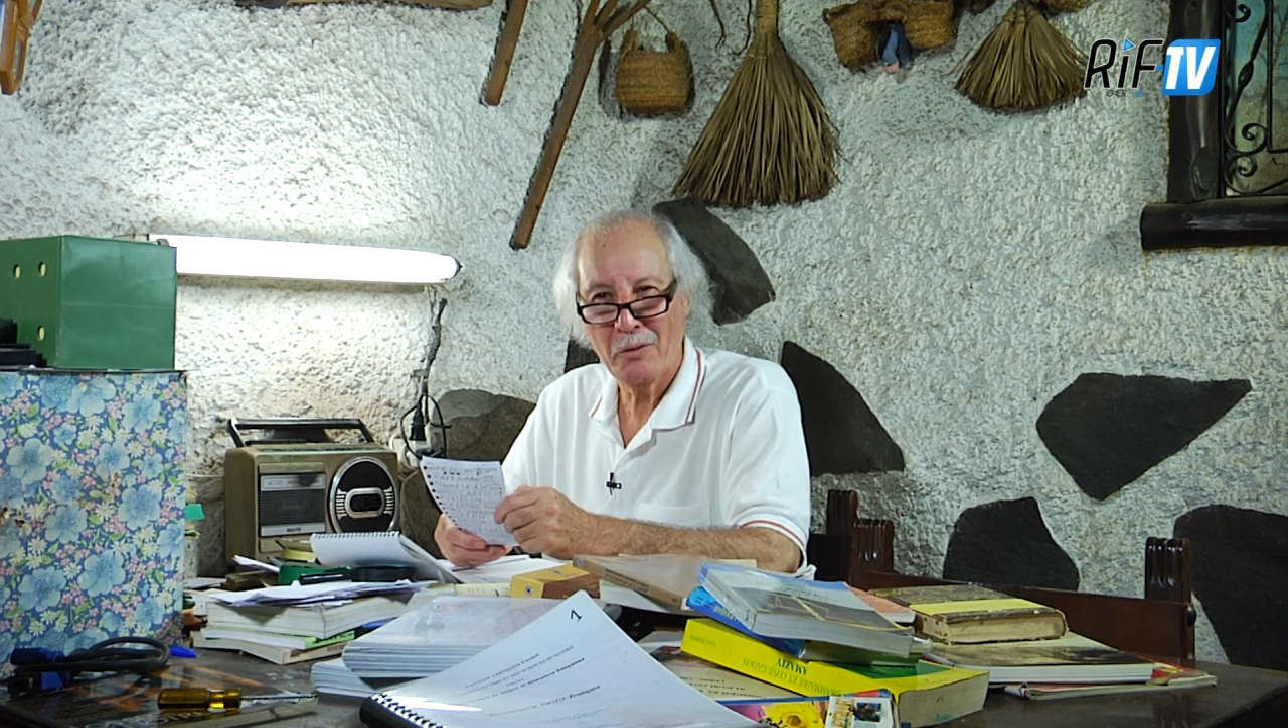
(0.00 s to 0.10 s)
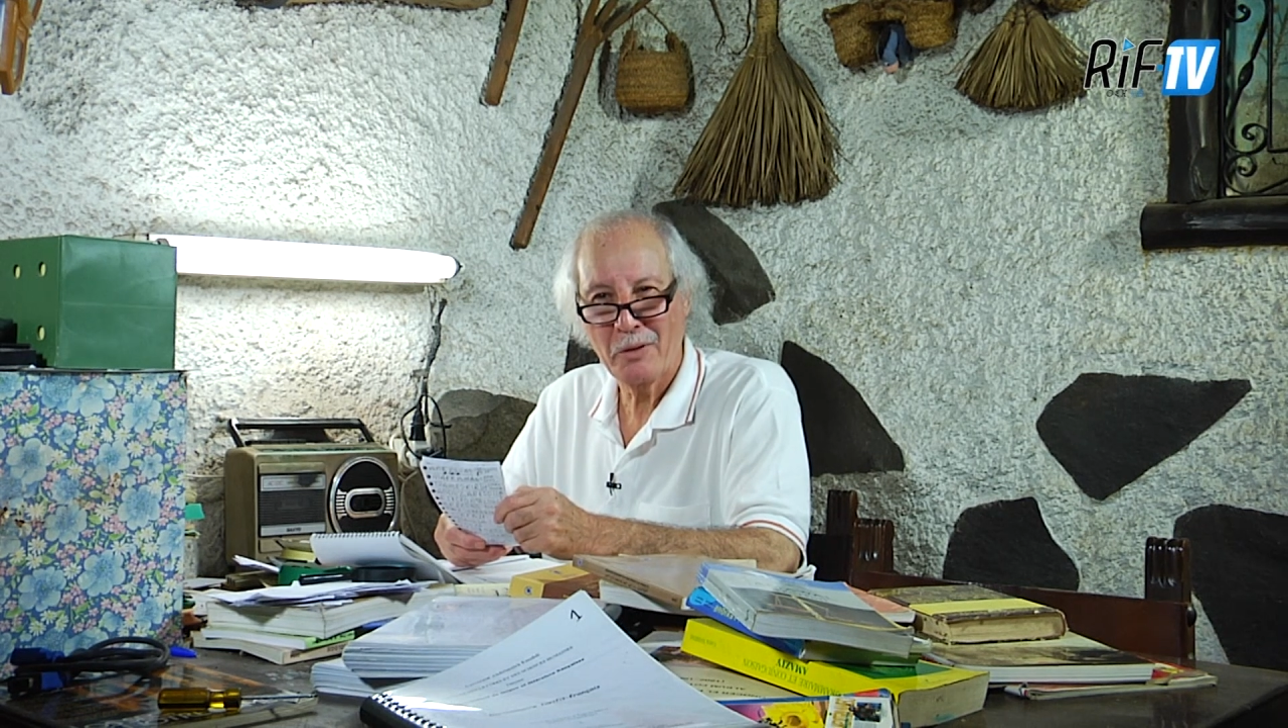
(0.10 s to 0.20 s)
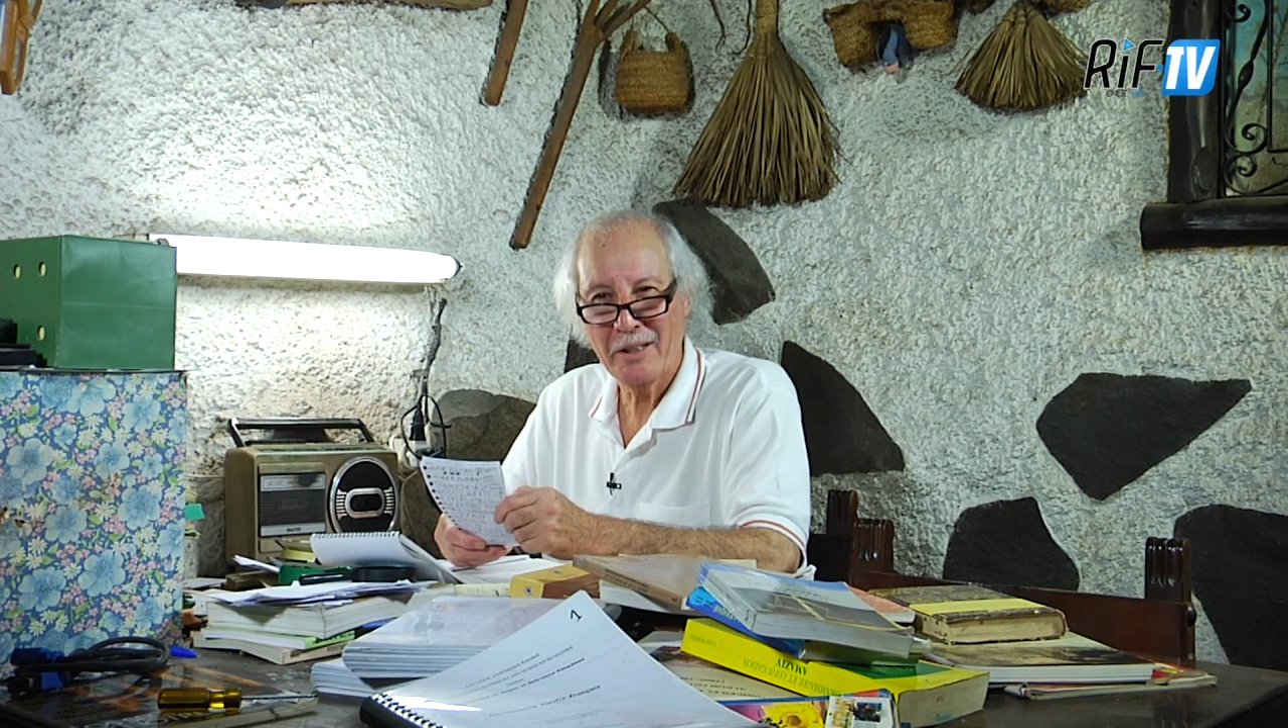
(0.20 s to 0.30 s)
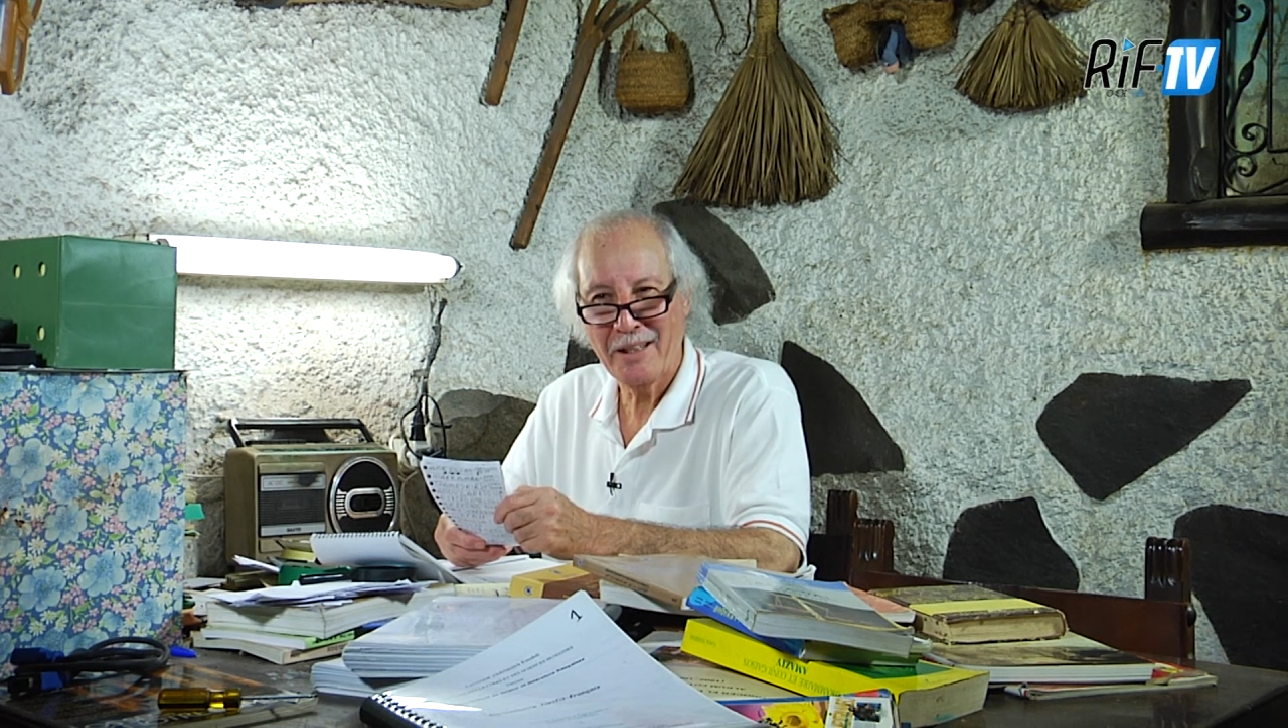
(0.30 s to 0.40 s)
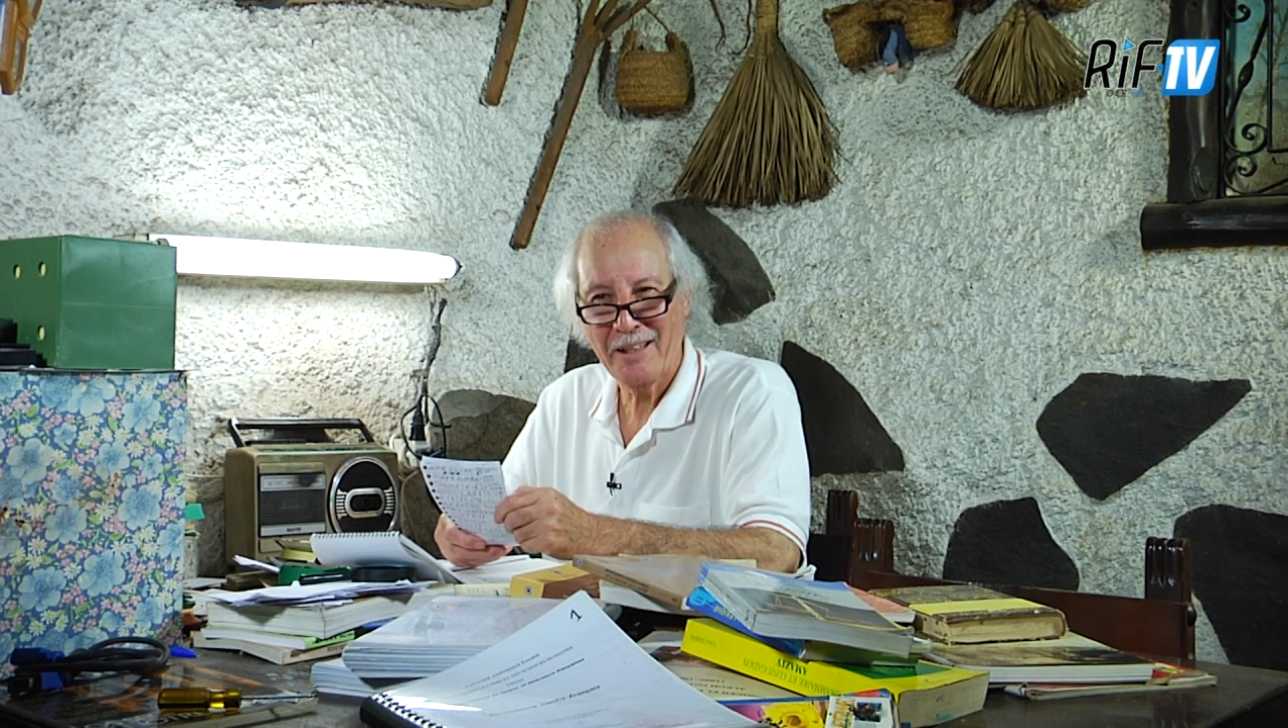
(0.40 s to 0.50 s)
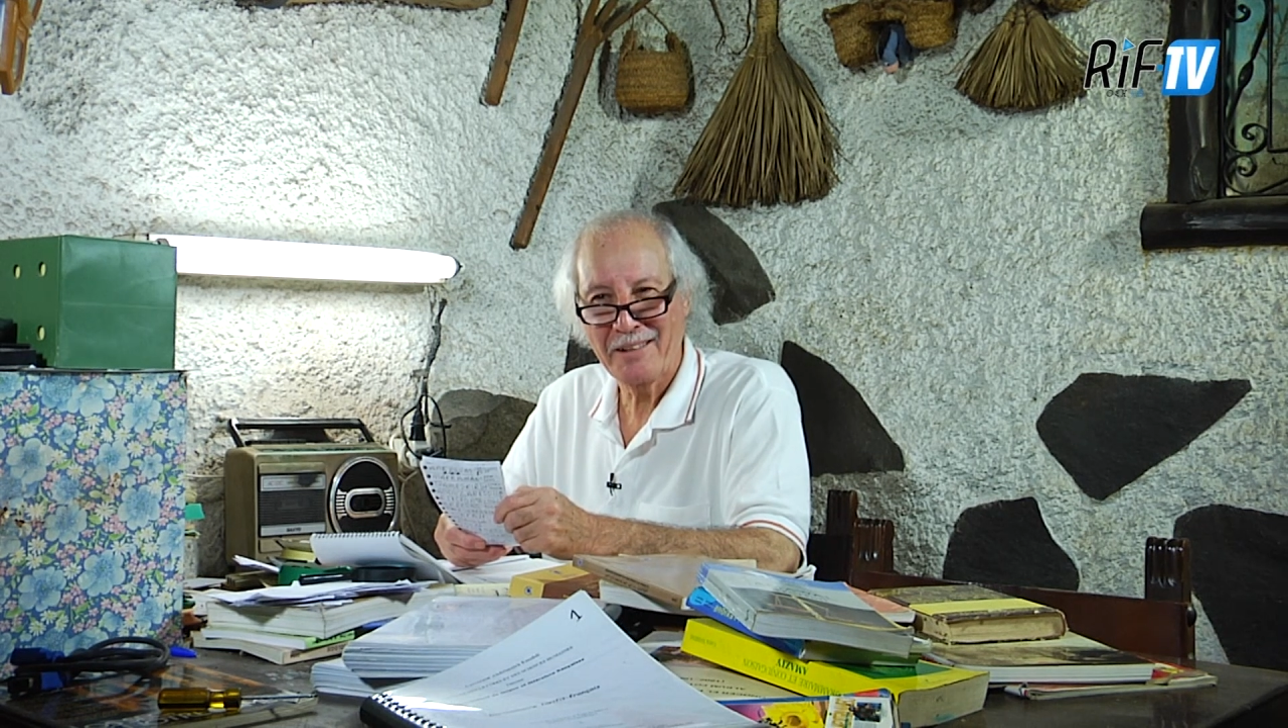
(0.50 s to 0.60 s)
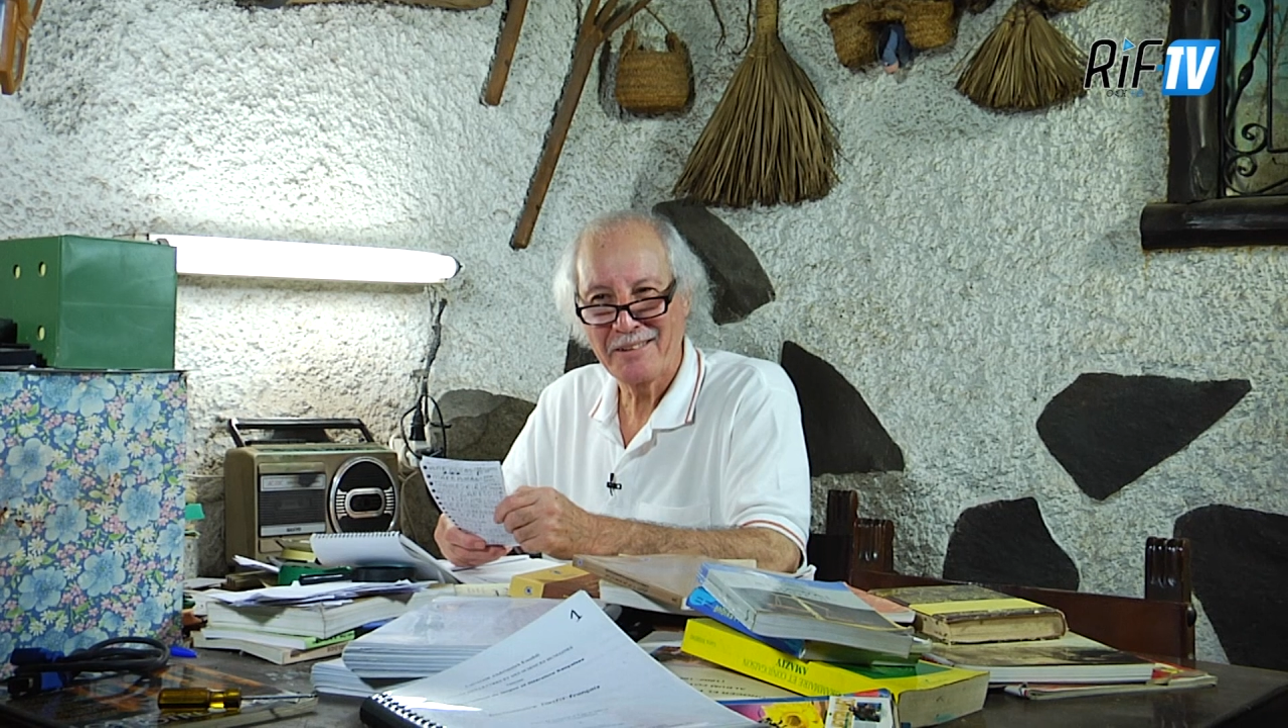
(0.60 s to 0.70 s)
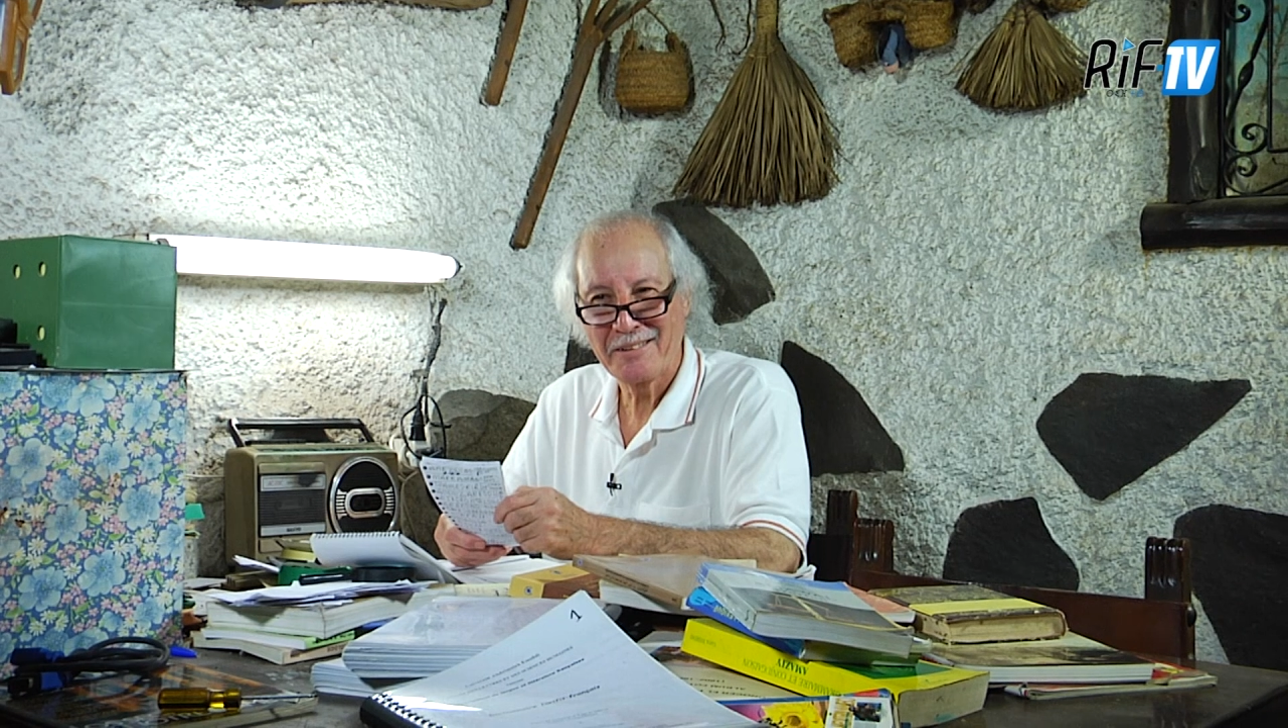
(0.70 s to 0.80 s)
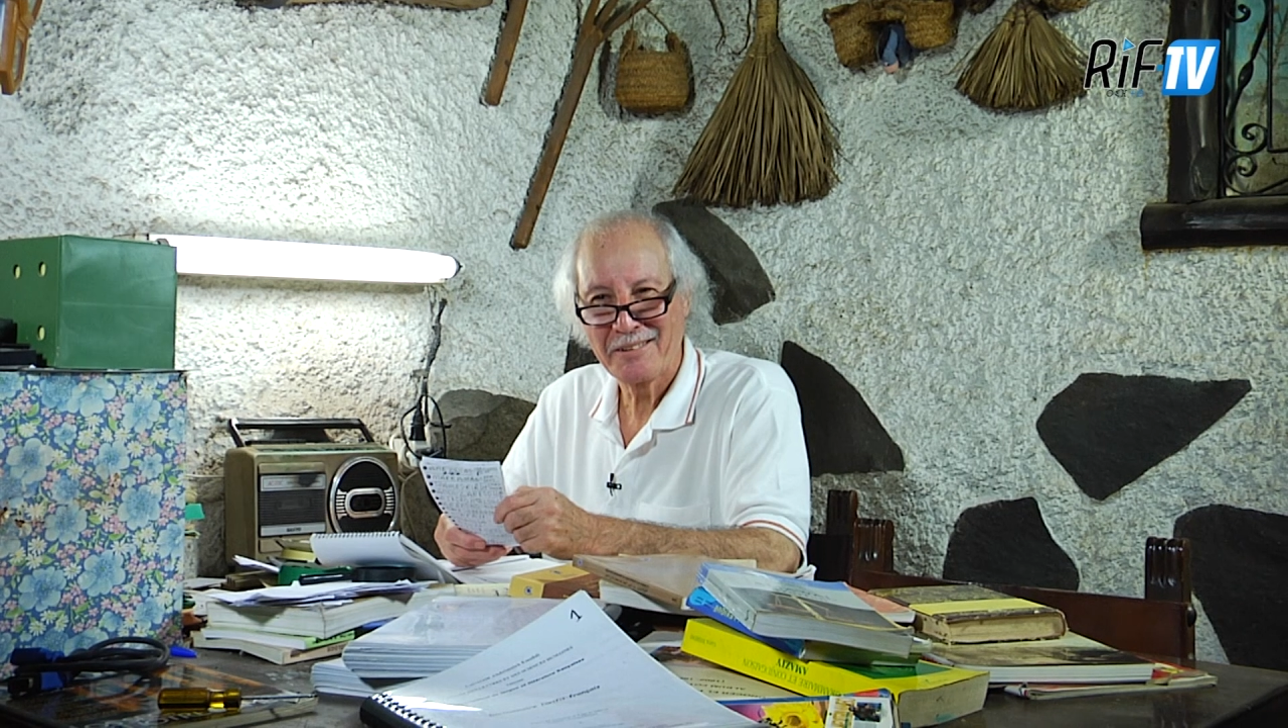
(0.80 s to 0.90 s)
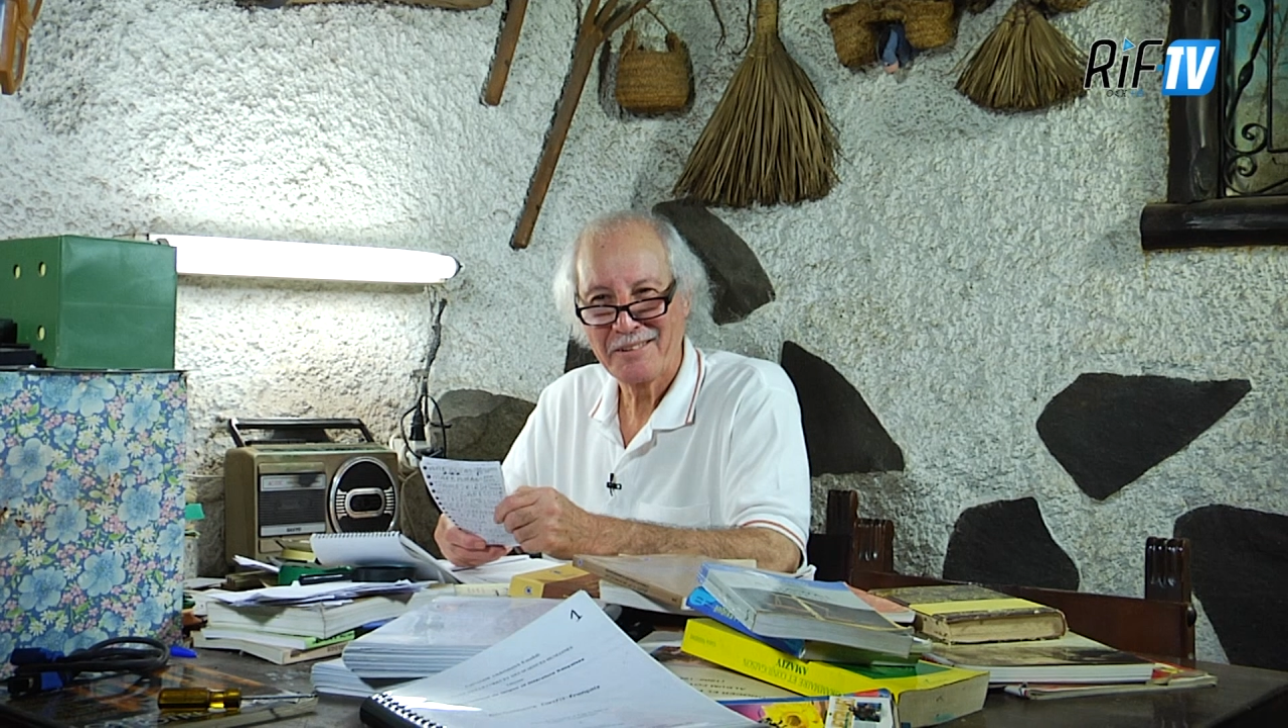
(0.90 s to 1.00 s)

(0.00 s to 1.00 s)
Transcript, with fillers: وري غانا